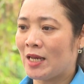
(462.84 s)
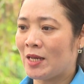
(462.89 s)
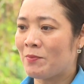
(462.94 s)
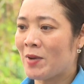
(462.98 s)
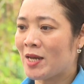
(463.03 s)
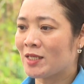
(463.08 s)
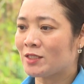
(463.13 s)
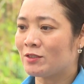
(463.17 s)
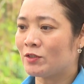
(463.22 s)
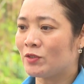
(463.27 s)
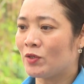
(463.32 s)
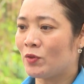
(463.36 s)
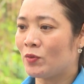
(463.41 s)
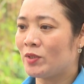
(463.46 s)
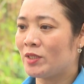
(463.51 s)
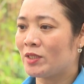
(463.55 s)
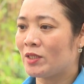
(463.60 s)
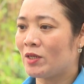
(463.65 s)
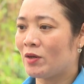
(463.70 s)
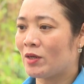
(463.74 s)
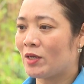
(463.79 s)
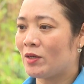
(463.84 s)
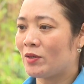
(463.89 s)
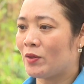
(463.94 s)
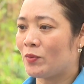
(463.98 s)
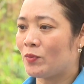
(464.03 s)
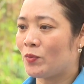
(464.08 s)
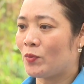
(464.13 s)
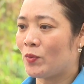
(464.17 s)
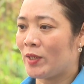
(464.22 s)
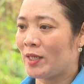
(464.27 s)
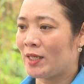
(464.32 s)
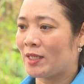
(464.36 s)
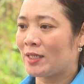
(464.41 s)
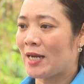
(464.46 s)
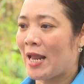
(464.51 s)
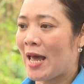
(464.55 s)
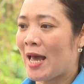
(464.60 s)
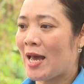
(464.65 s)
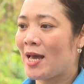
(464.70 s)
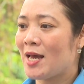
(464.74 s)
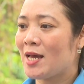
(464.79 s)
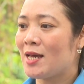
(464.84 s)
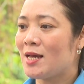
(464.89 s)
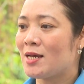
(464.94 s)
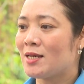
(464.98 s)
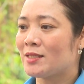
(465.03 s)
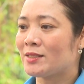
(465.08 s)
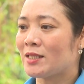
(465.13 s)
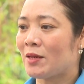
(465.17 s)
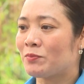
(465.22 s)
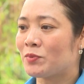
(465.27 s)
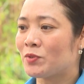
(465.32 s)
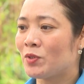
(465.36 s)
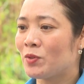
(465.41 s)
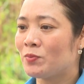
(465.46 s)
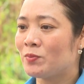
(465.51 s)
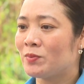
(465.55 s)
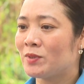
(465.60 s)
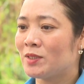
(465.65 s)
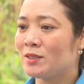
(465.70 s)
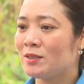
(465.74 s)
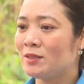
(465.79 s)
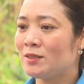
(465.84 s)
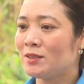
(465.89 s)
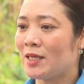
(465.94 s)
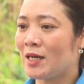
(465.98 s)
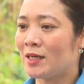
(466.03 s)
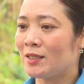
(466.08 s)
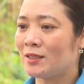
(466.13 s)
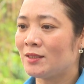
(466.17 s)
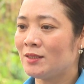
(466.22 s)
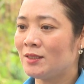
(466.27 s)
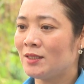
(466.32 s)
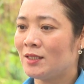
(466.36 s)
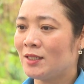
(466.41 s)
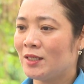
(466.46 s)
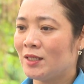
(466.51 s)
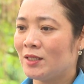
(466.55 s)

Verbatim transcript: Ban Thường vụ Liên đoàn Lao động huyện đã tập trung hướng dẫn